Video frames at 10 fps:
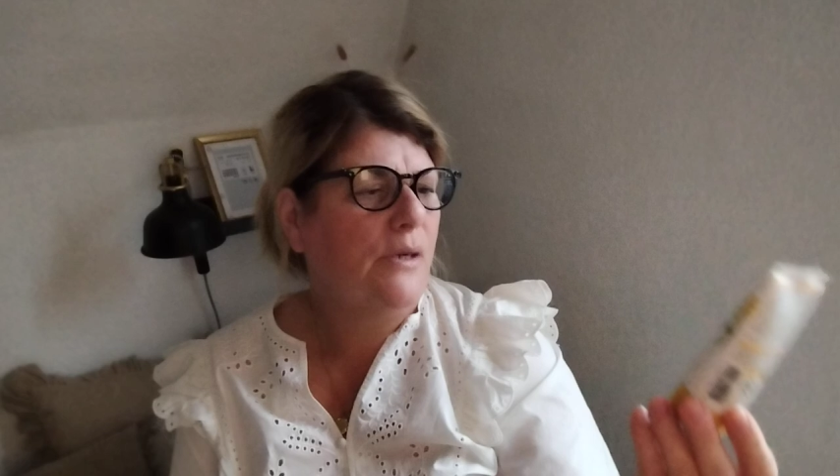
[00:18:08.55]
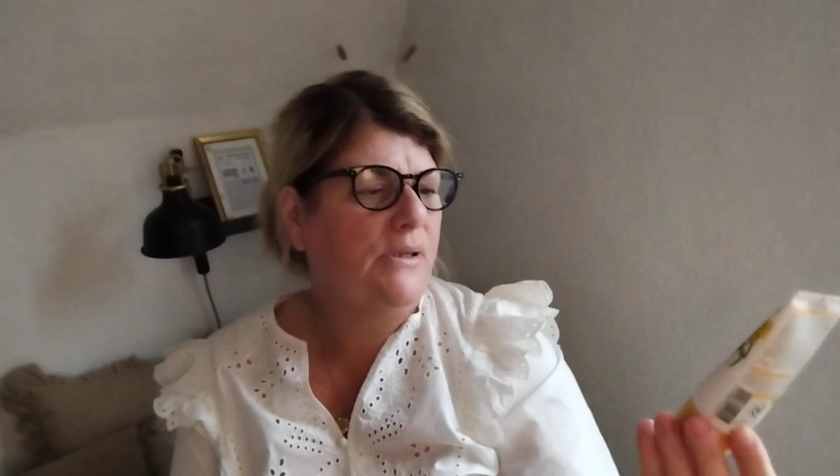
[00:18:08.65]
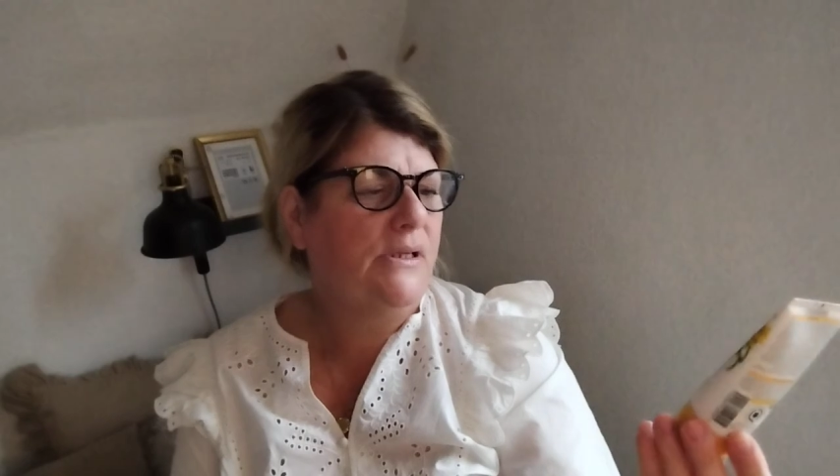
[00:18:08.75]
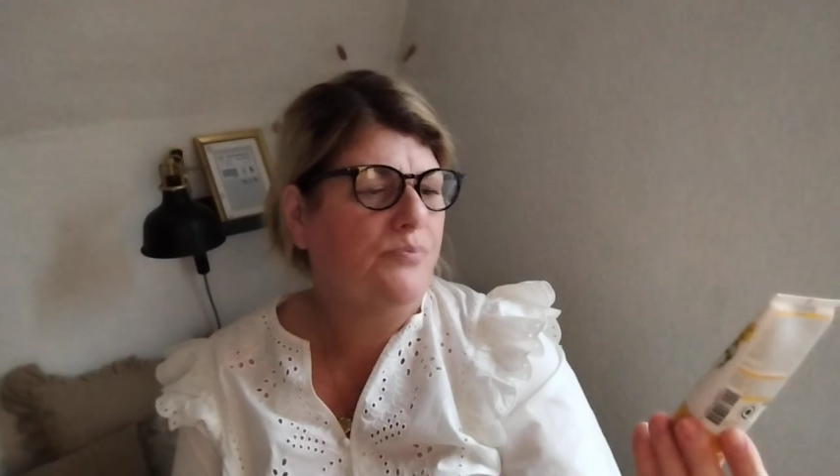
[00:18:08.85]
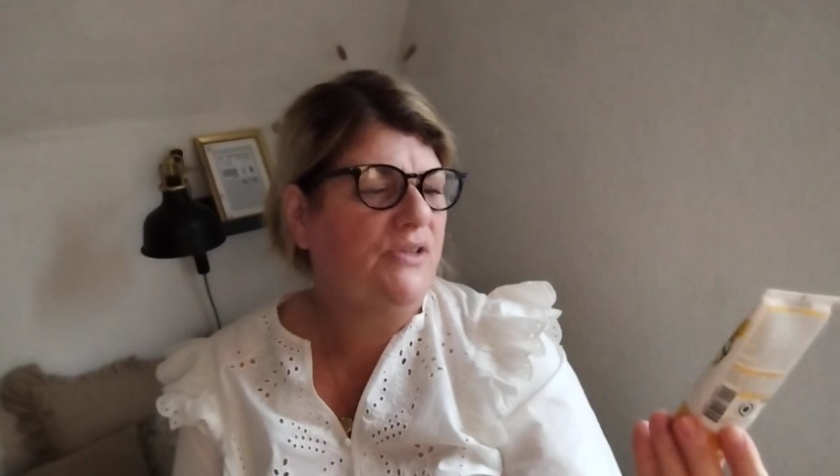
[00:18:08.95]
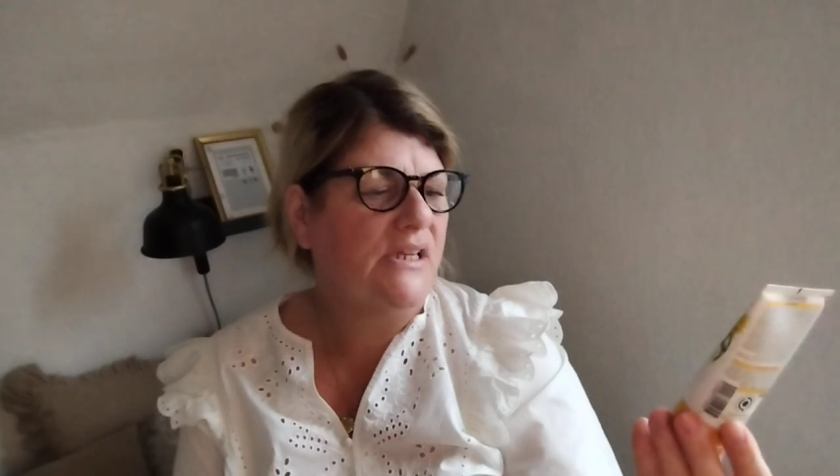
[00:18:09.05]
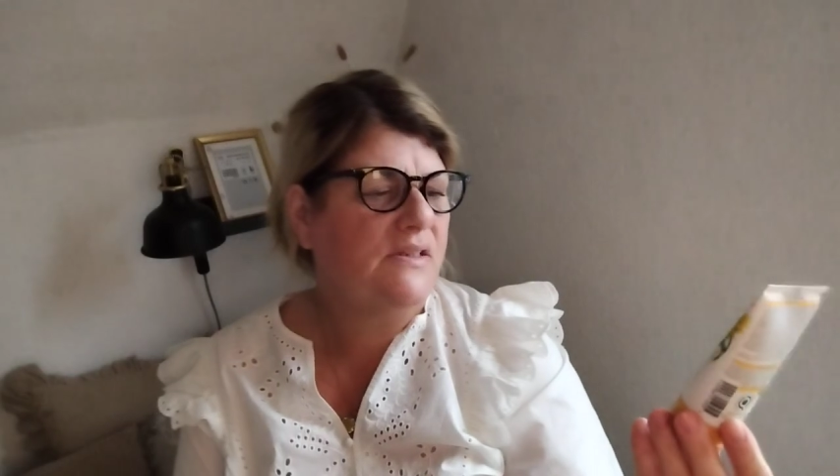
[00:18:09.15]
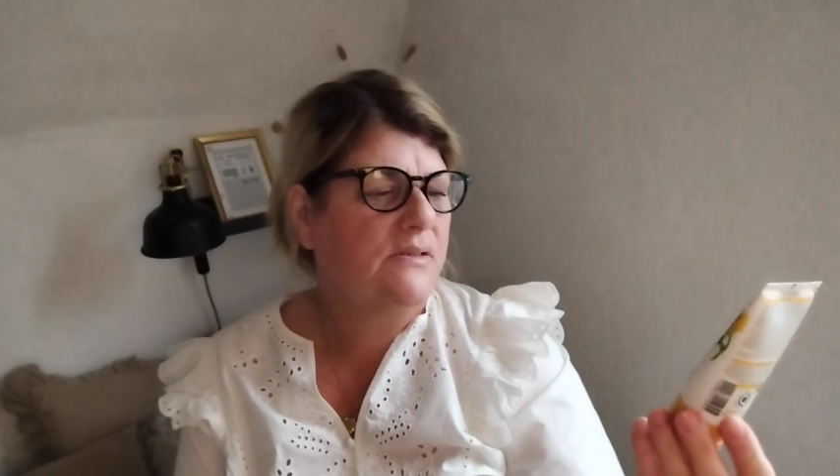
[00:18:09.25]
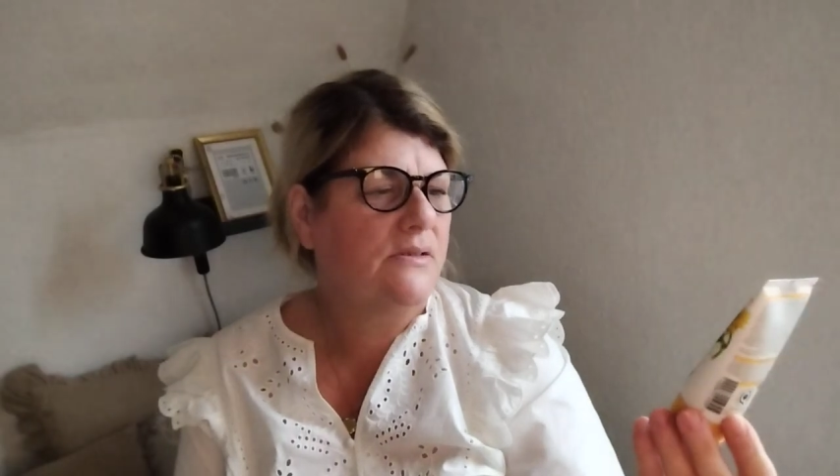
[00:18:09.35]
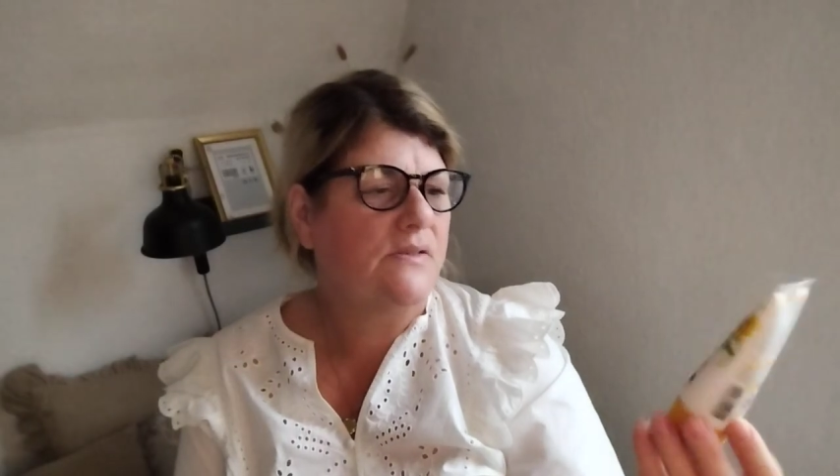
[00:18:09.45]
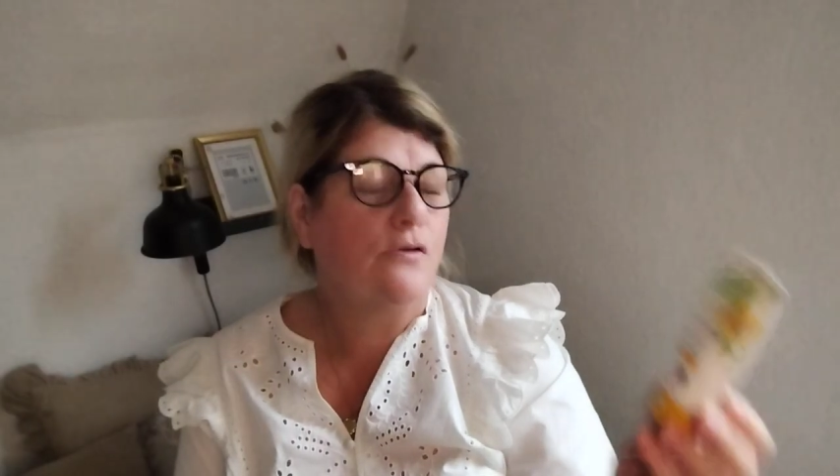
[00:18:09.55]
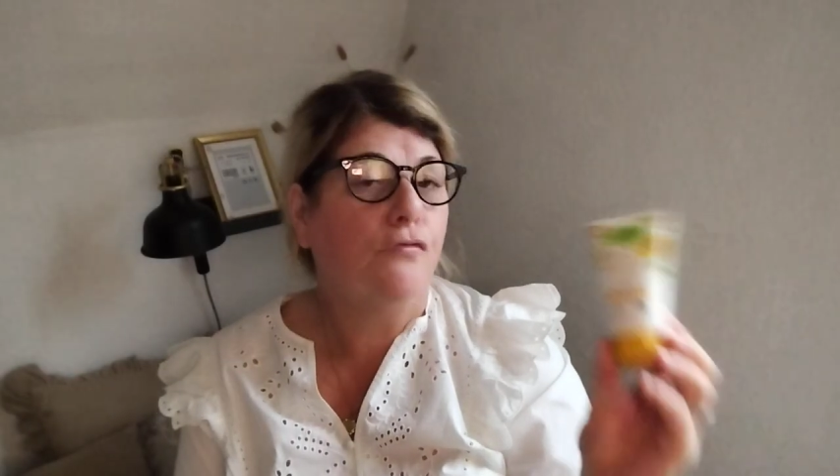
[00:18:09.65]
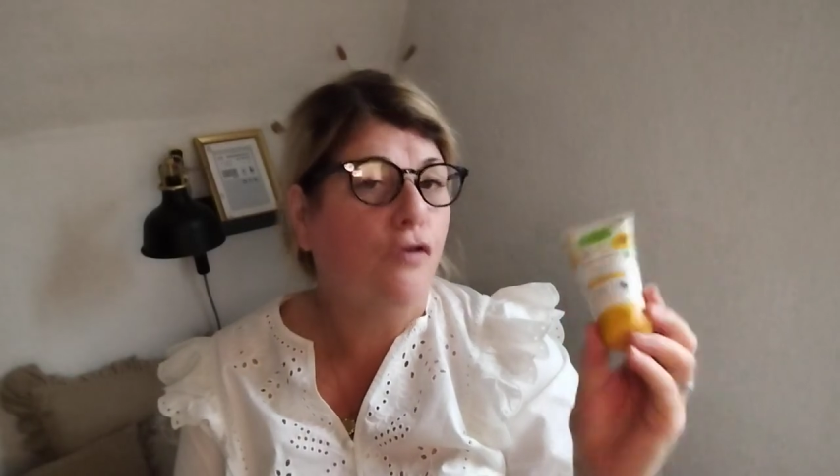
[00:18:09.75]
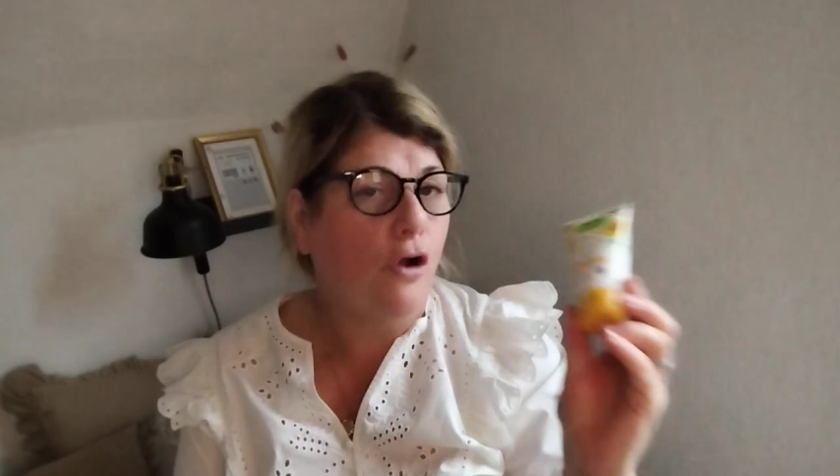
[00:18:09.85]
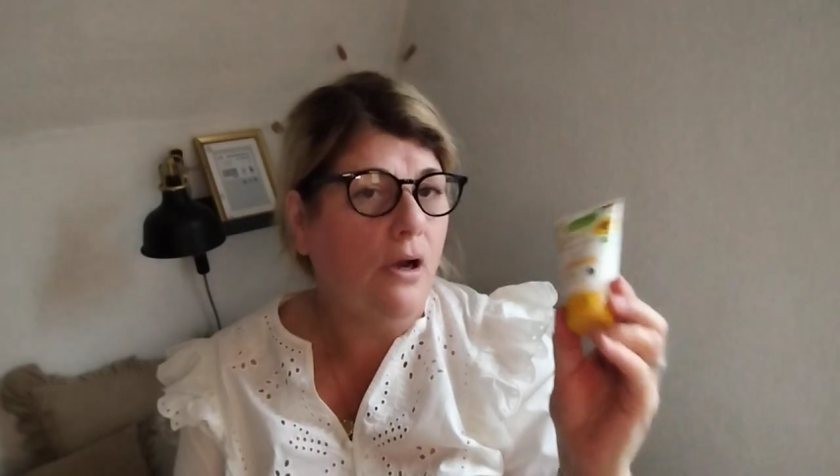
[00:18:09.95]
aber ich habe die jetzt, die ist so
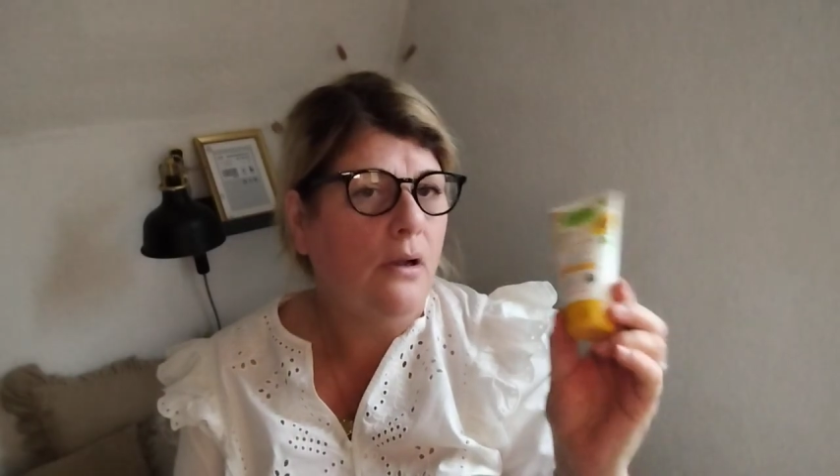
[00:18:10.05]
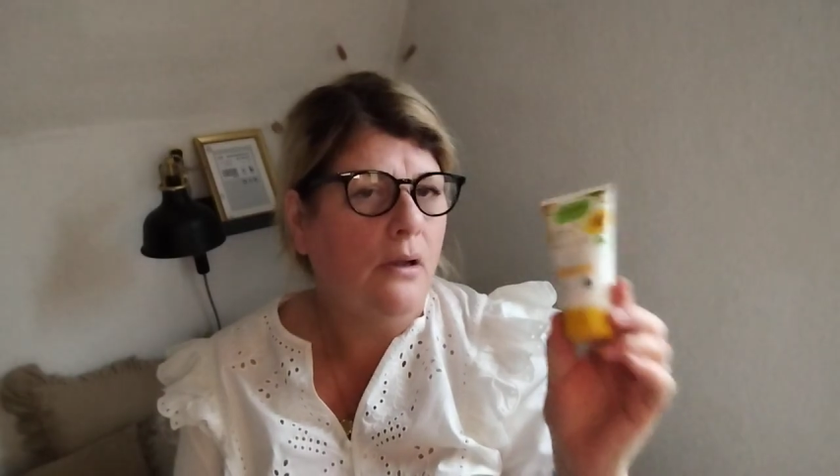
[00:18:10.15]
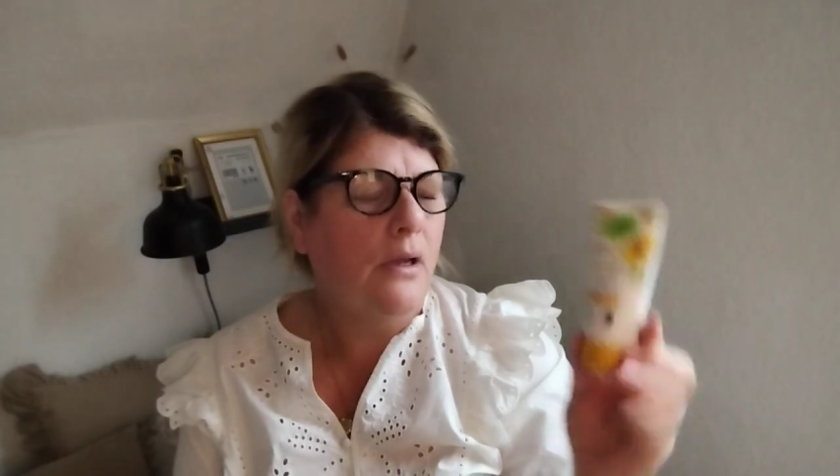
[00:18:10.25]
voll.